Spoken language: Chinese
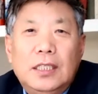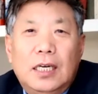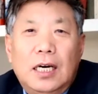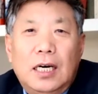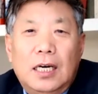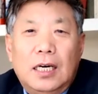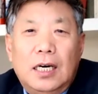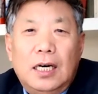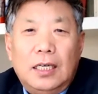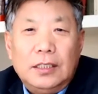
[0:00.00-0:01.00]
啊
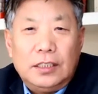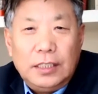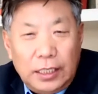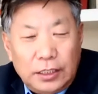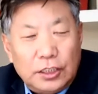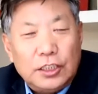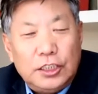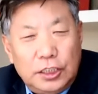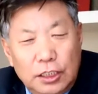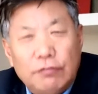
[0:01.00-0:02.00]
啊，那个是
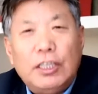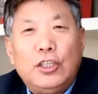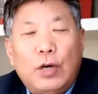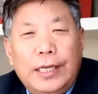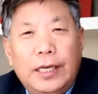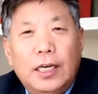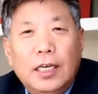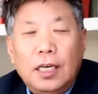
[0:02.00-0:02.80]
新闻专业，